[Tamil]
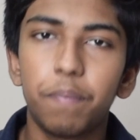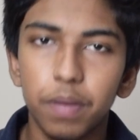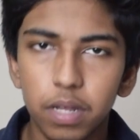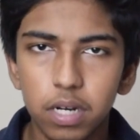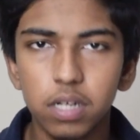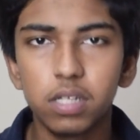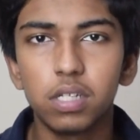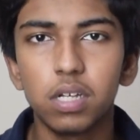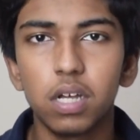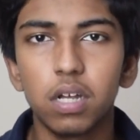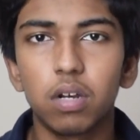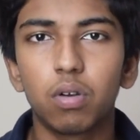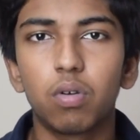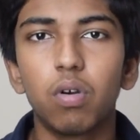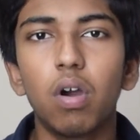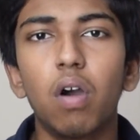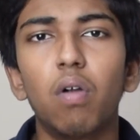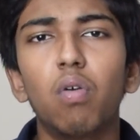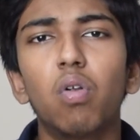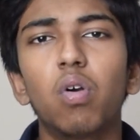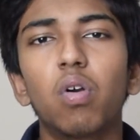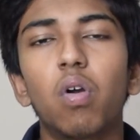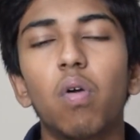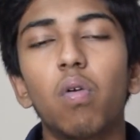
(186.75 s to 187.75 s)
பெருசாக இருக்கோ
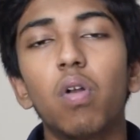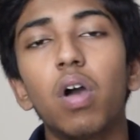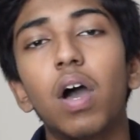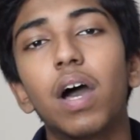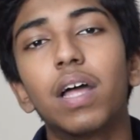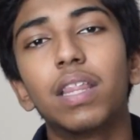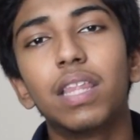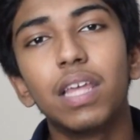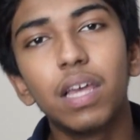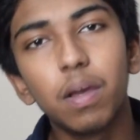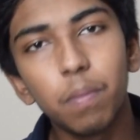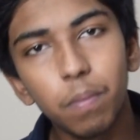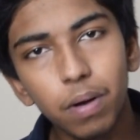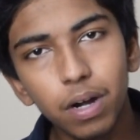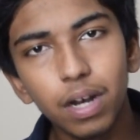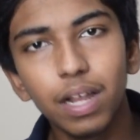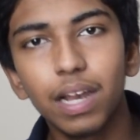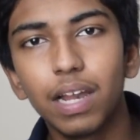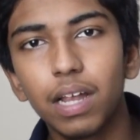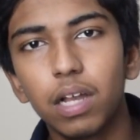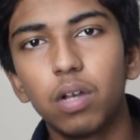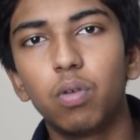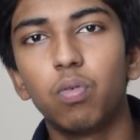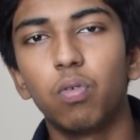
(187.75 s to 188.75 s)
அவ்வளோக்கு அவ்வளோ அதிகமான
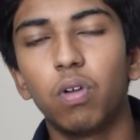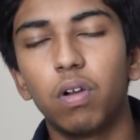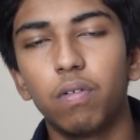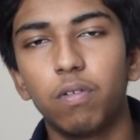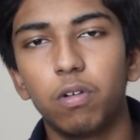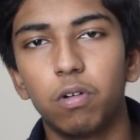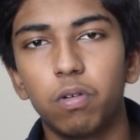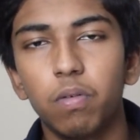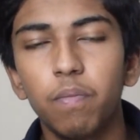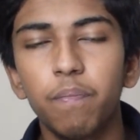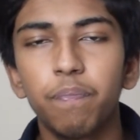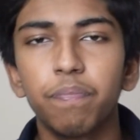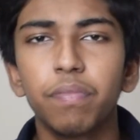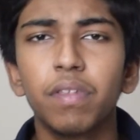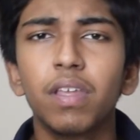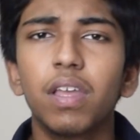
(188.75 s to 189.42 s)
லைட் உள்ளே வரும்